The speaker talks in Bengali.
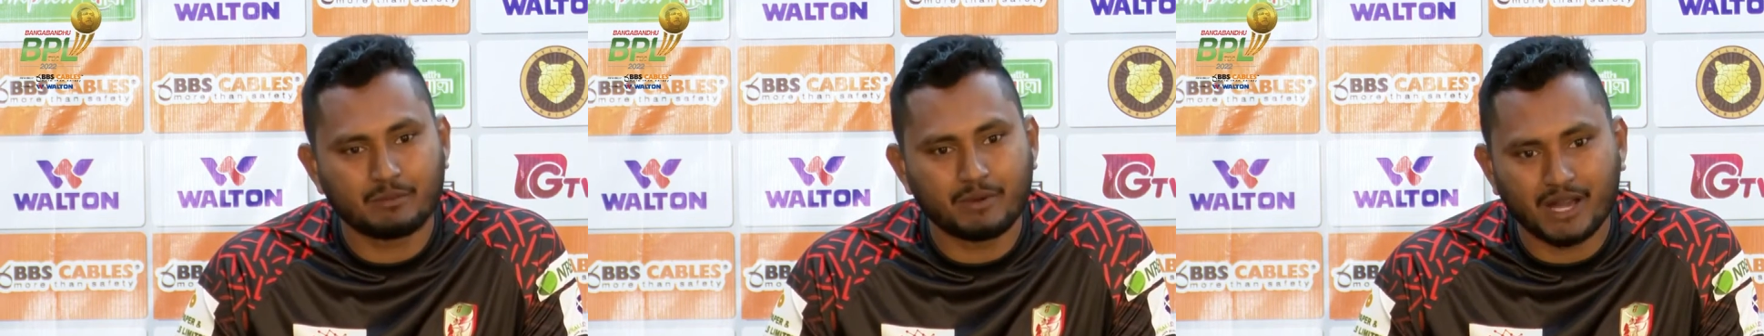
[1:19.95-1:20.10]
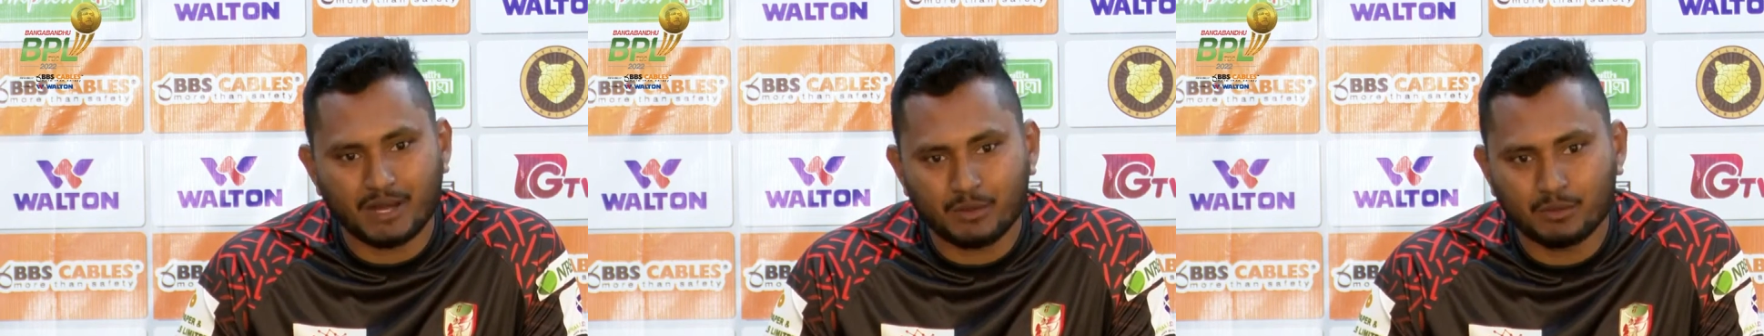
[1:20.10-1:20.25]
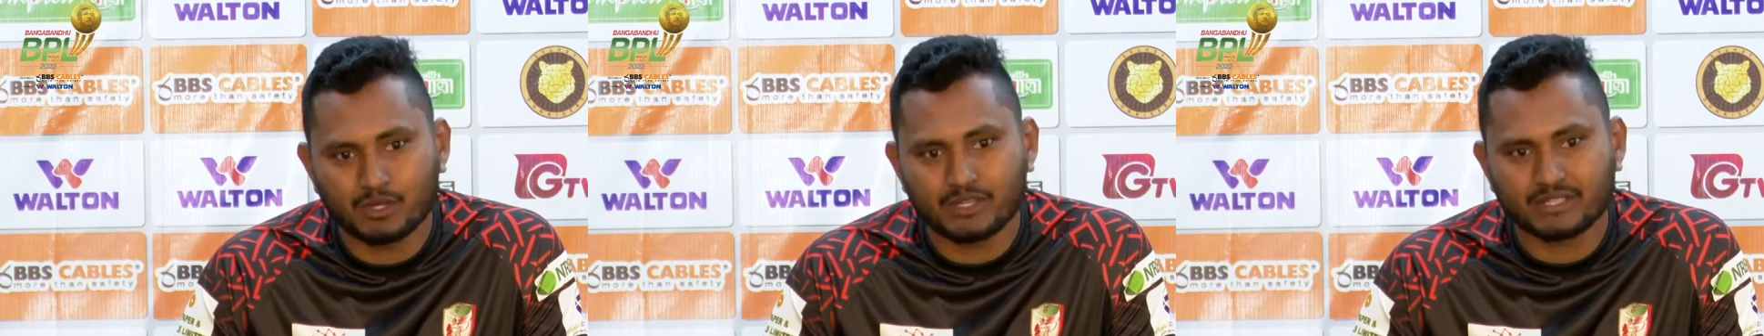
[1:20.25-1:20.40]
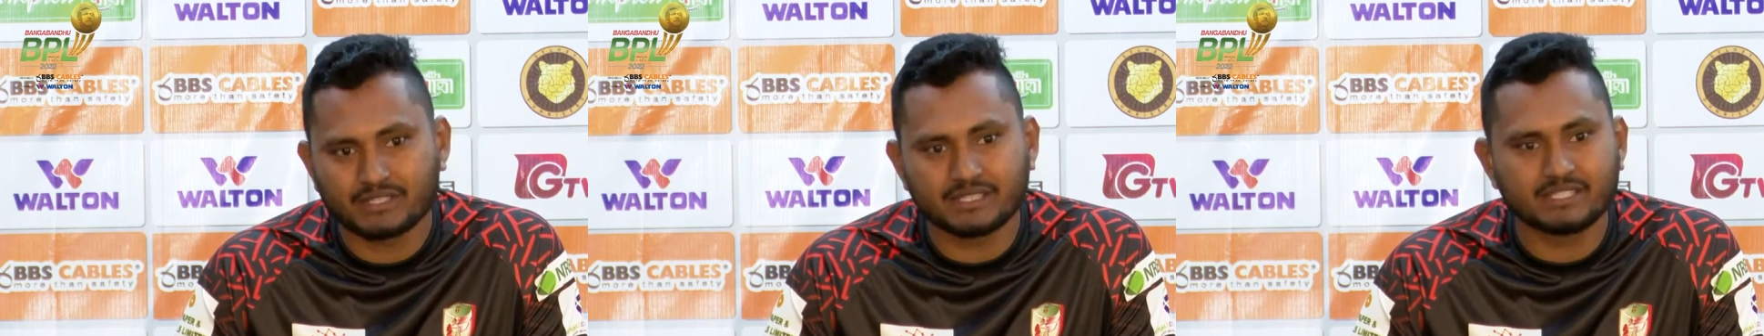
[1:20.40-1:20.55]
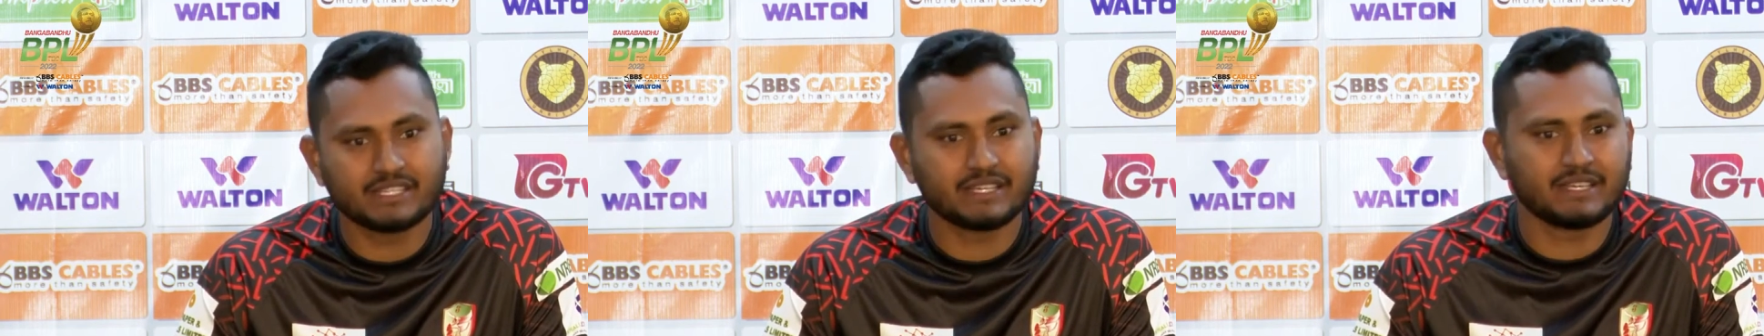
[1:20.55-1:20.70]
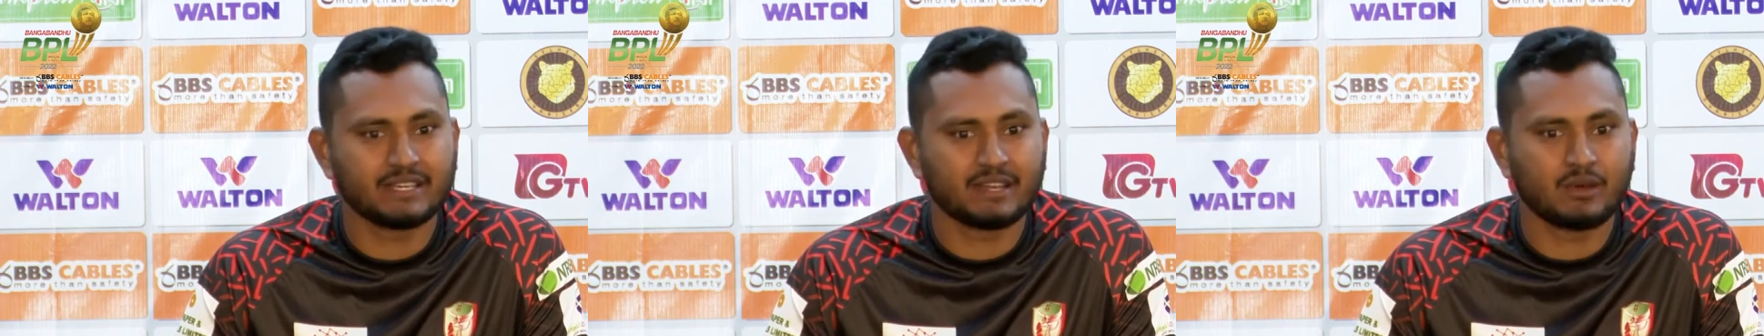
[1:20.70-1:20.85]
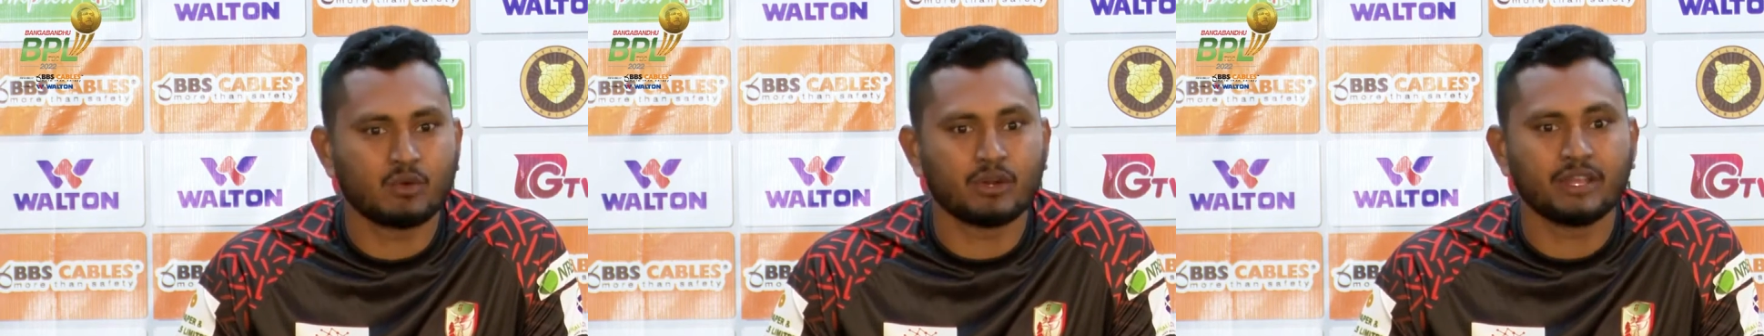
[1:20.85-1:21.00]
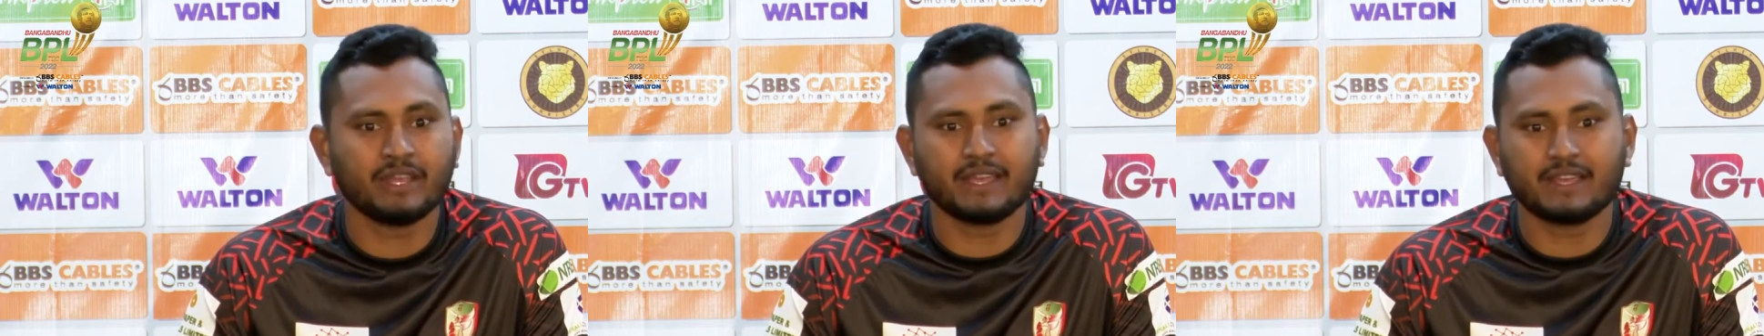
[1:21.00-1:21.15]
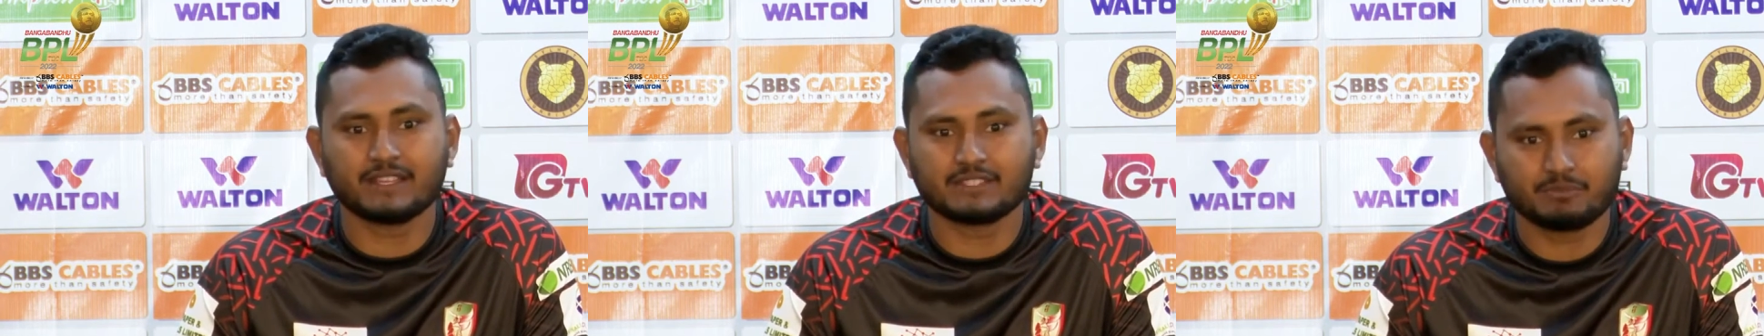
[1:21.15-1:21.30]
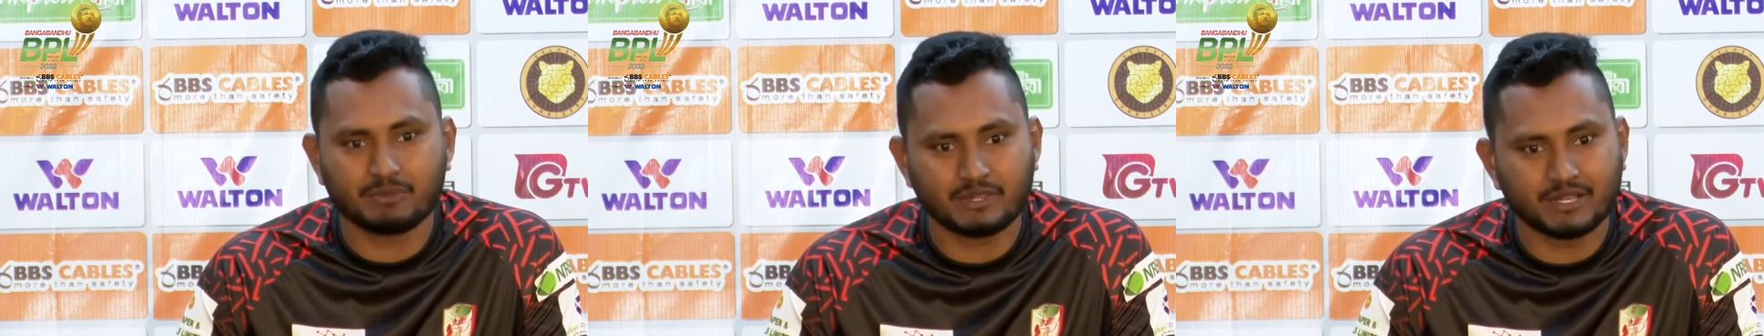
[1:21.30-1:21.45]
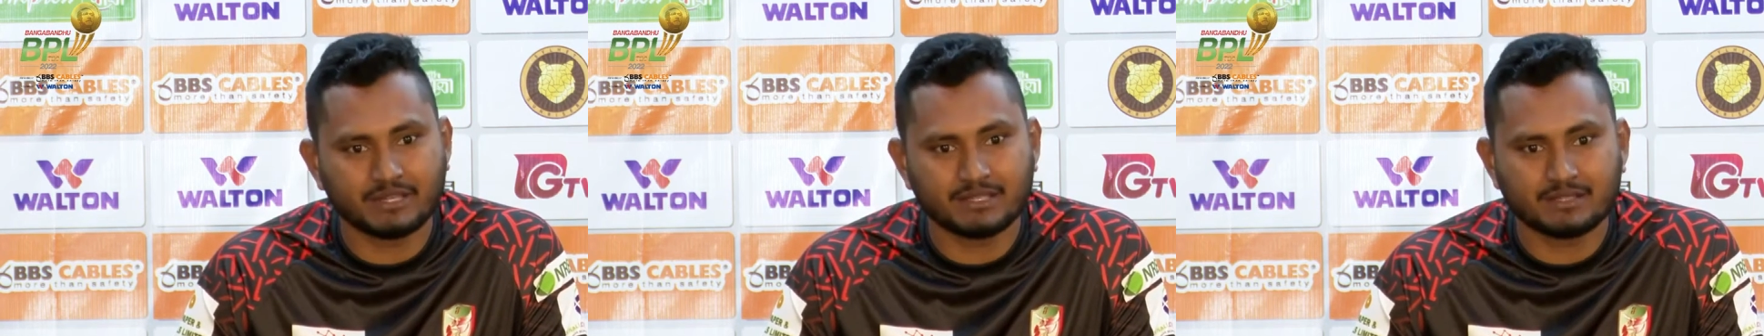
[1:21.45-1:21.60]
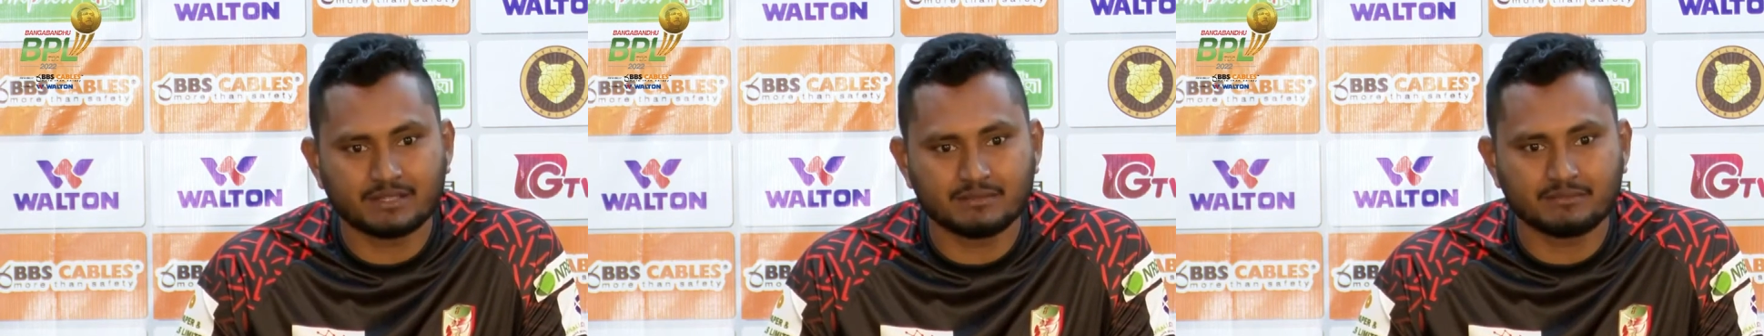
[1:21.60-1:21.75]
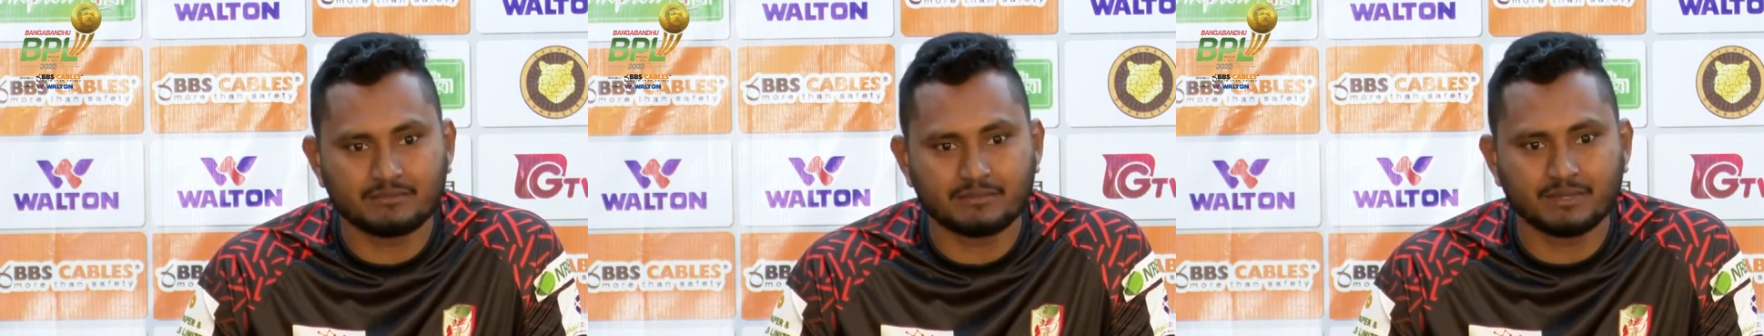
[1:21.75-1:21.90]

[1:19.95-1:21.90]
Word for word: ব্রাভো আছে যে কিনা অনেক এক্সপিরিয়েন্স